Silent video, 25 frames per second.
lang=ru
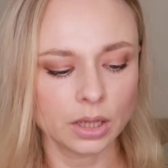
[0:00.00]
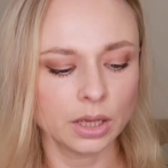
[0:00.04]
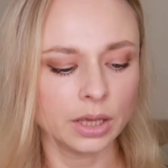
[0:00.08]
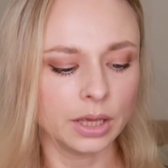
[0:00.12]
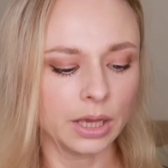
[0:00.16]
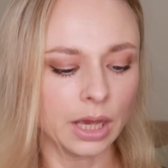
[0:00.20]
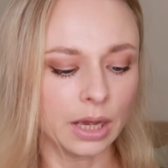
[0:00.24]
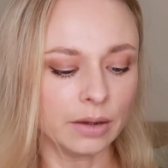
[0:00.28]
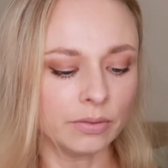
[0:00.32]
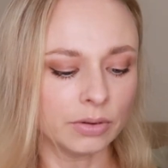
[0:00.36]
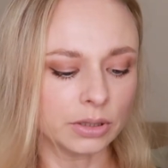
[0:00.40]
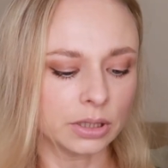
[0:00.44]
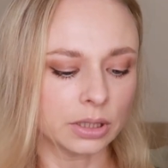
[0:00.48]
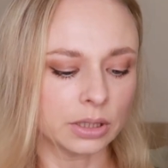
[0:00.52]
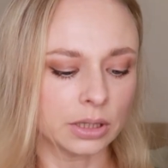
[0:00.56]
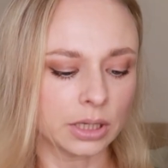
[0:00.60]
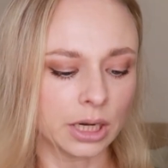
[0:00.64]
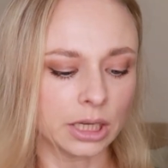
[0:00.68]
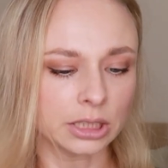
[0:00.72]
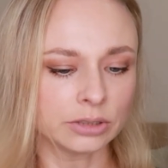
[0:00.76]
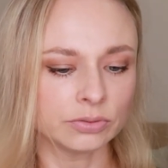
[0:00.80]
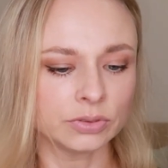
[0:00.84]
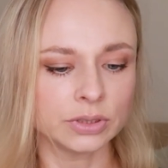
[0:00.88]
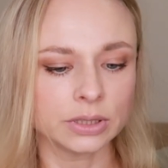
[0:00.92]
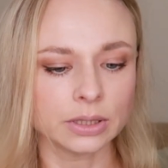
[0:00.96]
я в этот
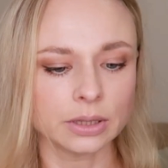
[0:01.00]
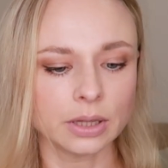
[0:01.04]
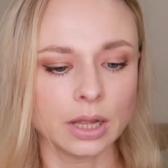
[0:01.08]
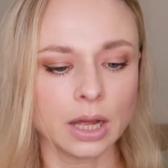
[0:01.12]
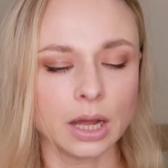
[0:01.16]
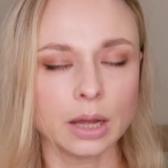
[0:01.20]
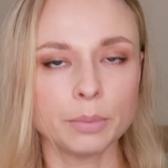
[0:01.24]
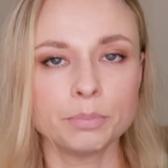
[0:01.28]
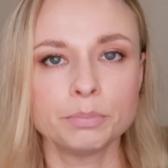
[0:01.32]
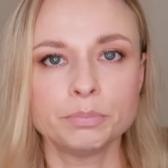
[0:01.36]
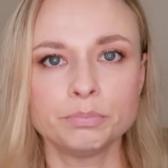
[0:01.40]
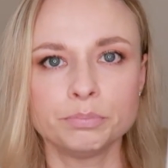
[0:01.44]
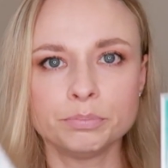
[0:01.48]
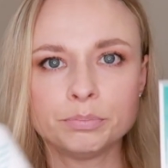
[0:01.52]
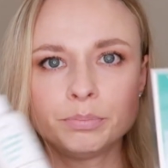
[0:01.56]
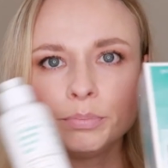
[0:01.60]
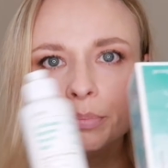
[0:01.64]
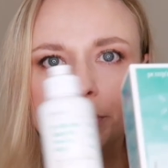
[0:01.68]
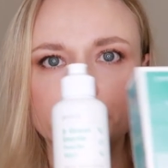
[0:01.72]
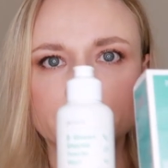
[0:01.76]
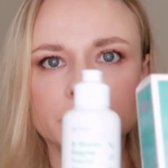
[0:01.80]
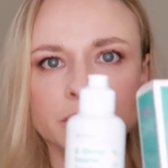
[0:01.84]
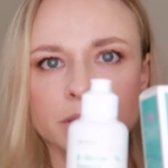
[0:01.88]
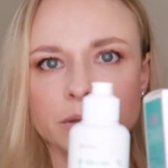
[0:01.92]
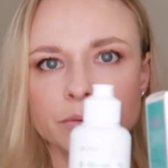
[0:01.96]
раз взяла
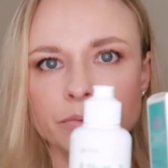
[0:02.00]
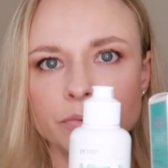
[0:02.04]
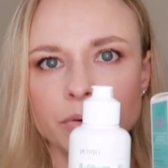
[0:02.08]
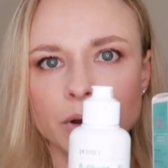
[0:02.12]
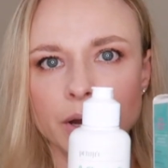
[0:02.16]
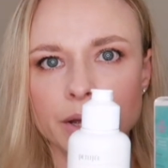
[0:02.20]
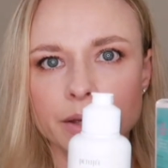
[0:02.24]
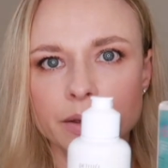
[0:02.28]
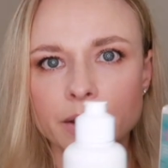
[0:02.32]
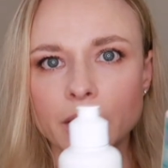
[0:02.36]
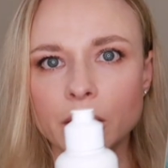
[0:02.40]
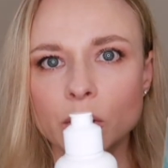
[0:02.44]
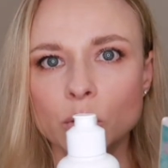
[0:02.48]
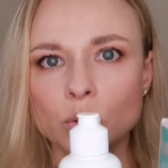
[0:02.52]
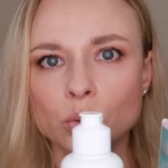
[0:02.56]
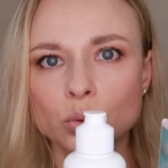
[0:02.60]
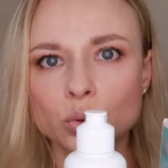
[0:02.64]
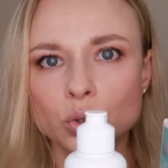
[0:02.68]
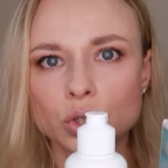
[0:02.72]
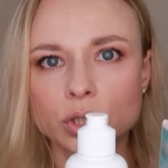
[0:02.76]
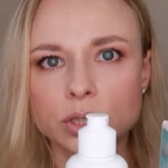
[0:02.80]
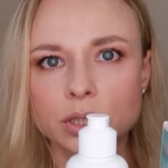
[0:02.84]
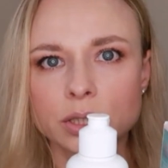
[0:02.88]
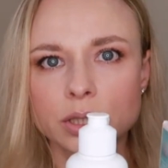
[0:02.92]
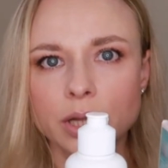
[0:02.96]
Petit Fay. Я ее
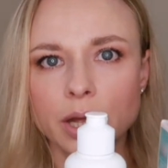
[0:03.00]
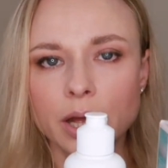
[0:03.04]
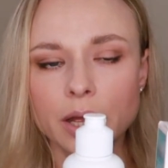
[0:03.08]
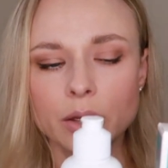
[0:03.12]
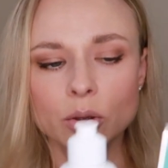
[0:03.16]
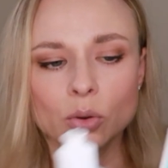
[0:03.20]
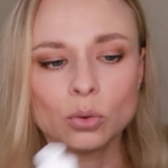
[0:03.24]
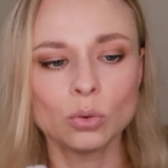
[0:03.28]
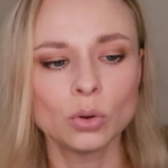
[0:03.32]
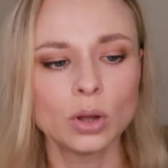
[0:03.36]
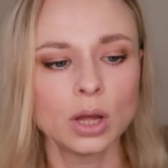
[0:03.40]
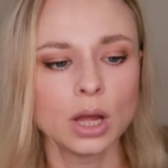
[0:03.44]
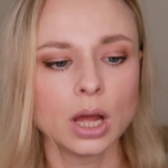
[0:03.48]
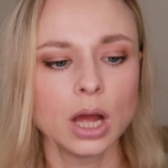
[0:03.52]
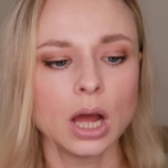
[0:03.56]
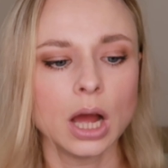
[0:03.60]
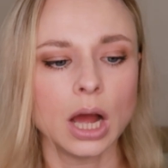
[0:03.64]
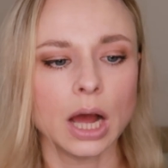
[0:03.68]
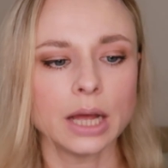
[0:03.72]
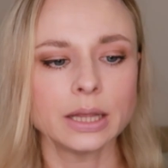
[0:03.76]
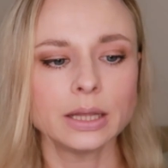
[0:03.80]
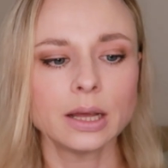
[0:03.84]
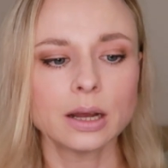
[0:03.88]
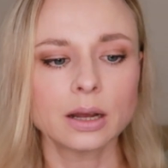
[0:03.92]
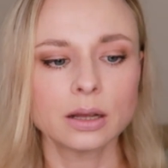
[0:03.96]
уже знаю,
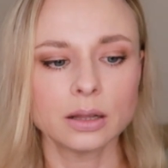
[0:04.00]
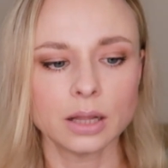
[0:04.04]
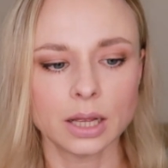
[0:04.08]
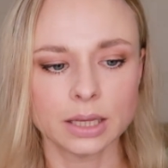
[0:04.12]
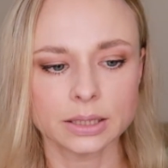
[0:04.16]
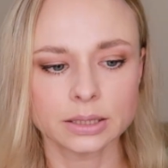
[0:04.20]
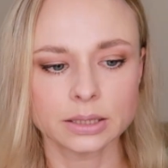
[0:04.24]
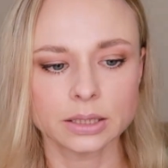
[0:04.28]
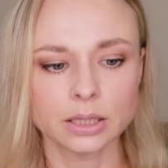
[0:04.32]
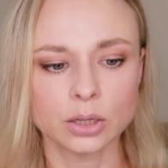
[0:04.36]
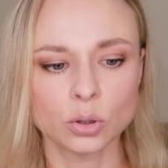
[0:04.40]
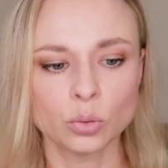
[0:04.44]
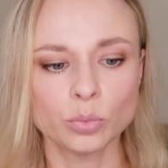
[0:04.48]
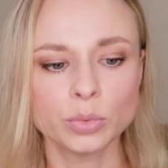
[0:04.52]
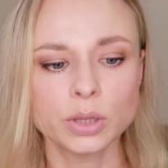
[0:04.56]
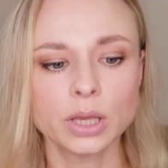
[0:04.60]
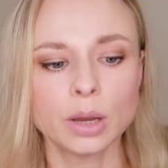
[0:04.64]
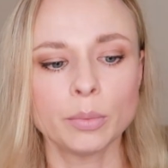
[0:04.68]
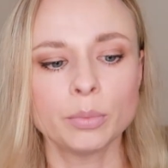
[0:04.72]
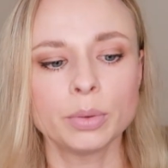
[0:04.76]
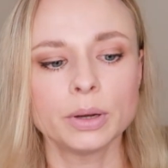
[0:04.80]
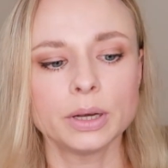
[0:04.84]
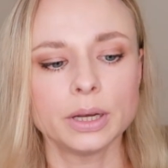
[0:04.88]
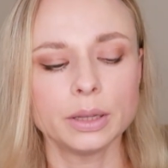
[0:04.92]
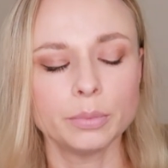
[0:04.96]
она классная. У
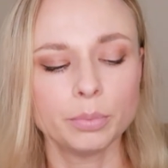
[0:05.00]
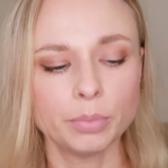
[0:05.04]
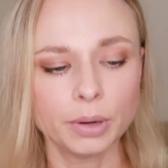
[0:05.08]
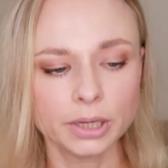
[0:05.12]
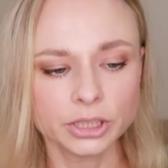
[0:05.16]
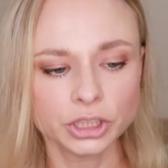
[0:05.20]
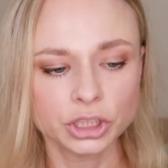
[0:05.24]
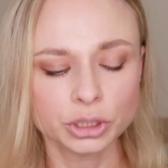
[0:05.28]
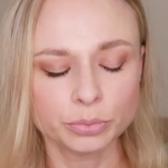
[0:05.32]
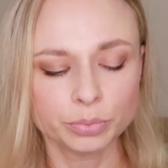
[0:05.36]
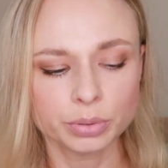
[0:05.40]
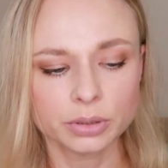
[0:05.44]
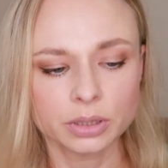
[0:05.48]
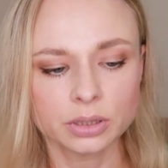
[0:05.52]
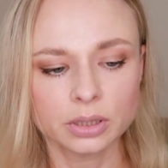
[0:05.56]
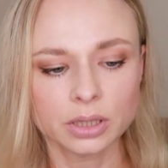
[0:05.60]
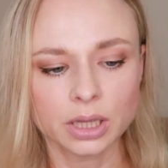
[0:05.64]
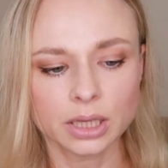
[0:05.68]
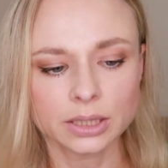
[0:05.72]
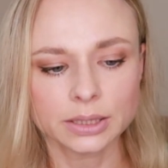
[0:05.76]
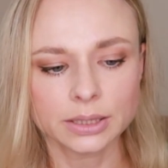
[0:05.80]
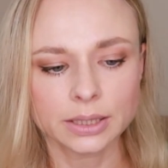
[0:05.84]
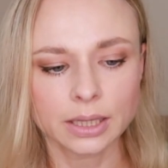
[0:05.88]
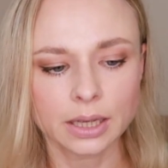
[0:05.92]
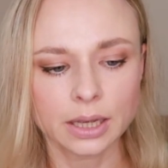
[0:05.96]
меня были и патчи под
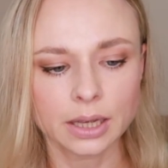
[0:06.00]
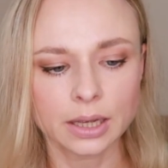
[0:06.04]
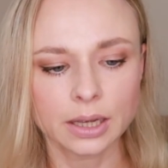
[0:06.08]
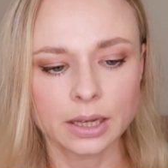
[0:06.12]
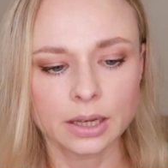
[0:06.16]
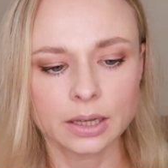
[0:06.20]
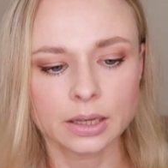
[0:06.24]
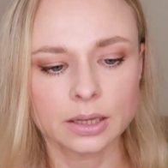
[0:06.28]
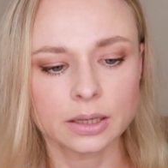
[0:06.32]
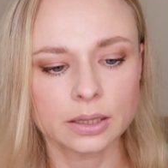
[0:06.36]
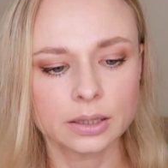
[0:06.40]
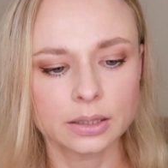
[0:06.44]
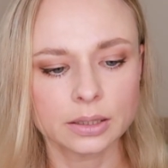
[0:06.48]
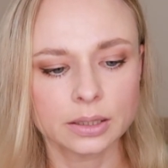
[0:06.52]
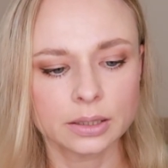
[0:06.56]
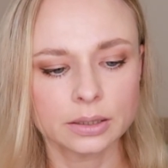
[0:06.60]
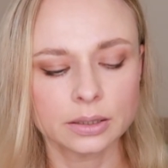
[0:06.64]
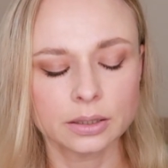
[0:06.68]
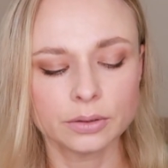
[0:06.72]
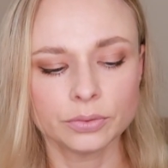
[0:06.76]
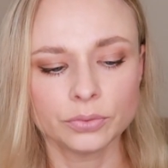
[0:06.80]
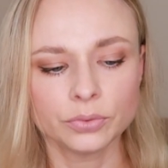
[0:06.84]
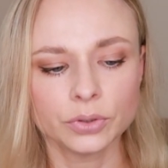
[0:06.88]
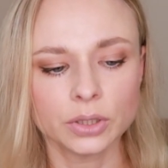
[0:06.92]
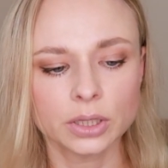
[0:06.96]
глаза
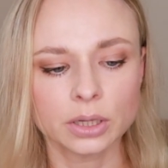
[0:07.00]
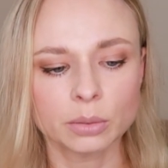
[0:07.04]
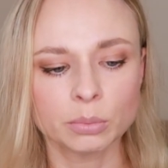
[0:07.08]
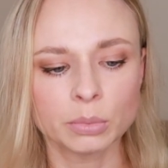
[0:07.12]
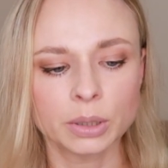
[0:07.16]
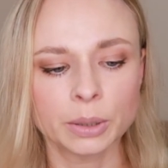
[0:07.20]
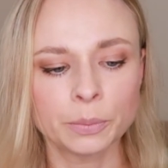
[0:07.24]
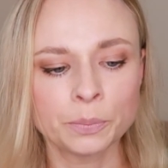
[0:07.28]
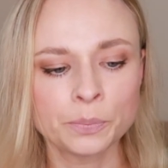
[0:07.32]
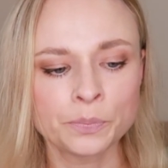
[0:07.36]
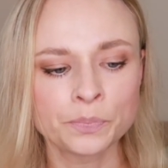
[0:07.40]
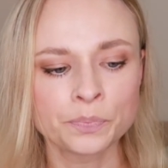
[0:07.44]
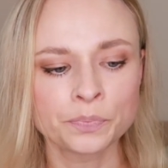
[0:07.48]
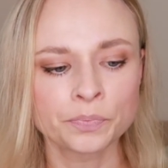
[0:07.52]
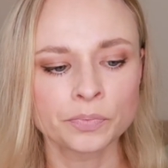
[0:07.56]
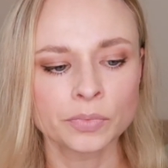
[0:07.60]
этой фирмы.